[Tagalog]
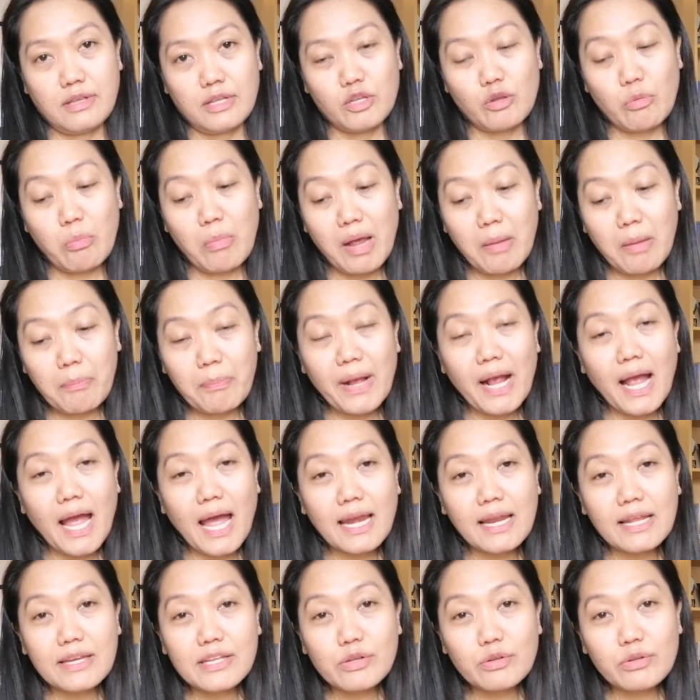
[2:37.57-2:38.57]
Yung mga
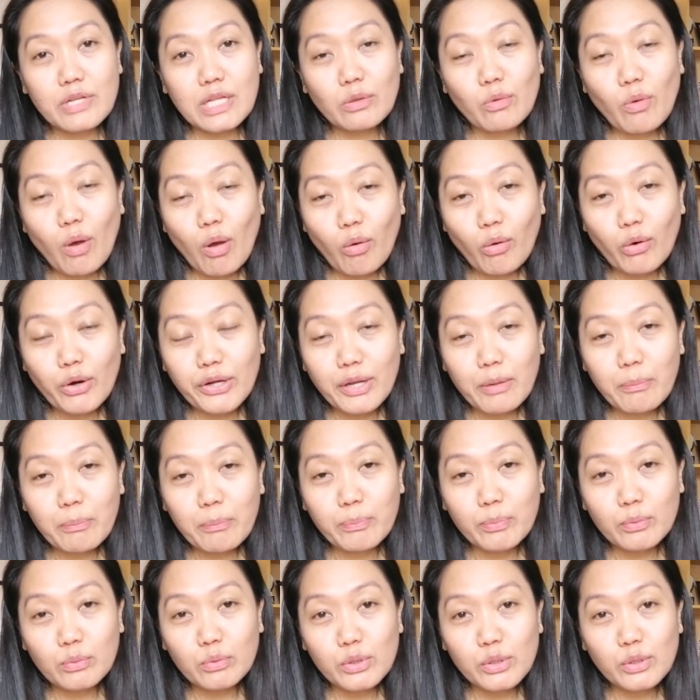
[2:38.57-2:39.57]
pangalan niyo dito
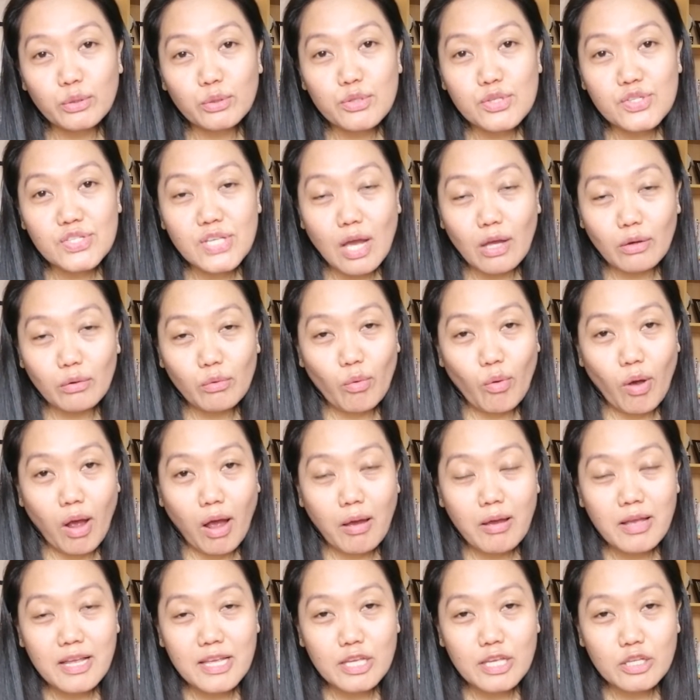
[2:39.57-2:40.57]
according po 'yun sa ano
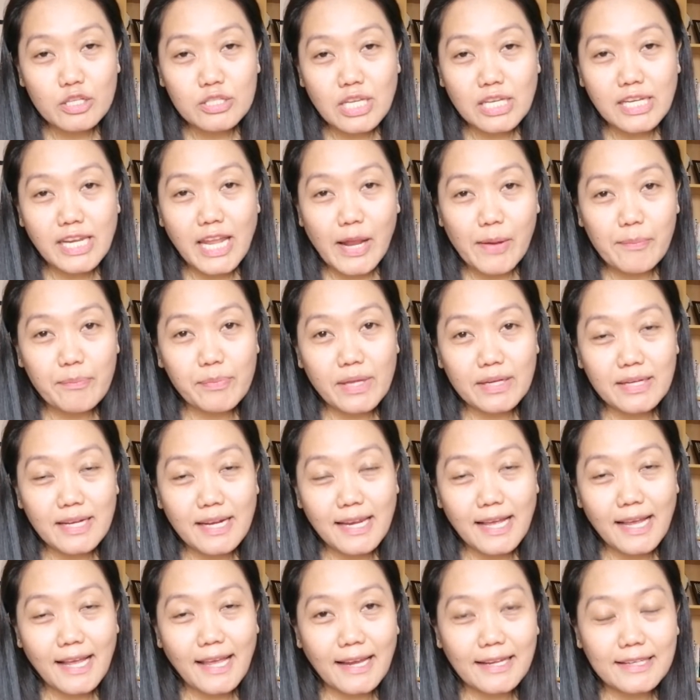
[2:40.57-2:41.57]
ah, sa name na
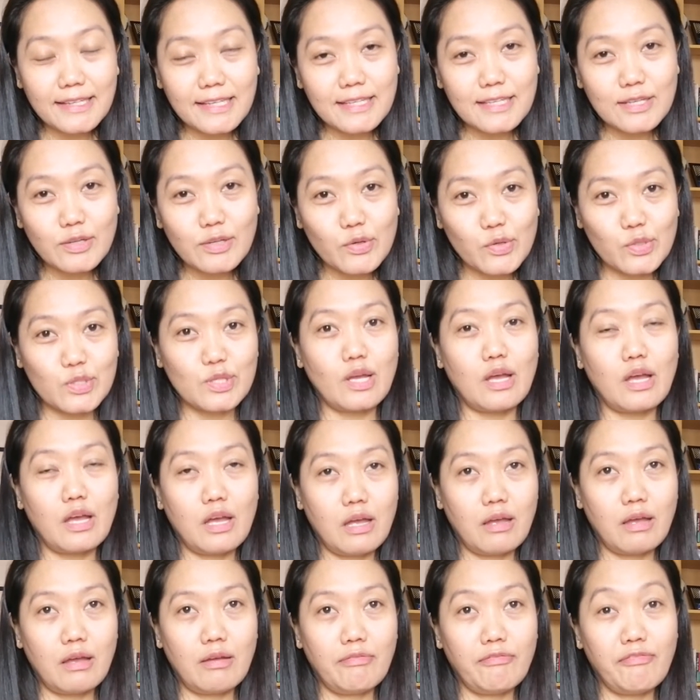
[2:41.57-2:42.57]
nilagay ninyo sa
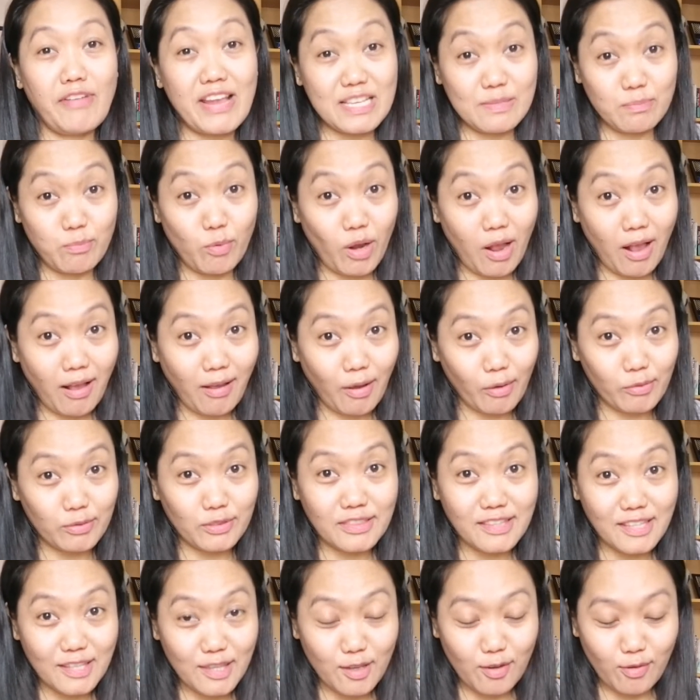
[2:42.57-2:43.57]
Facebook account
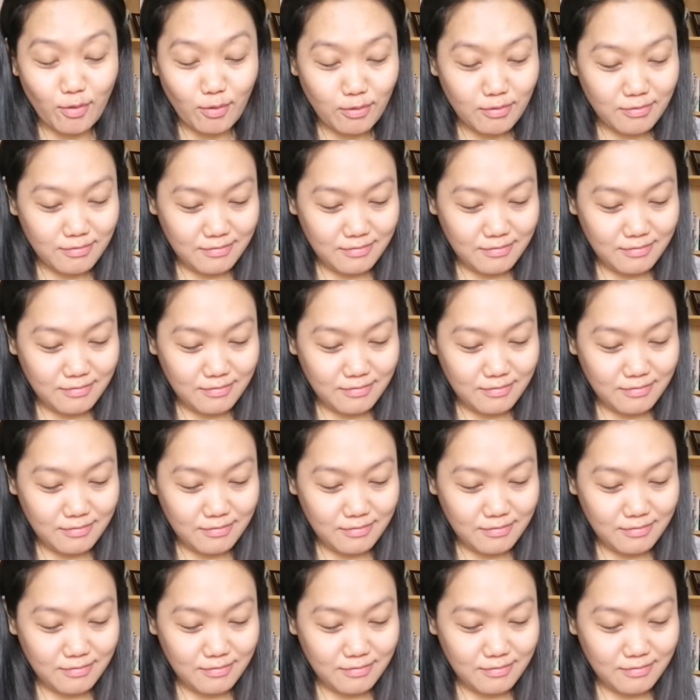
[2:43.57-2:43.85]
ninyo.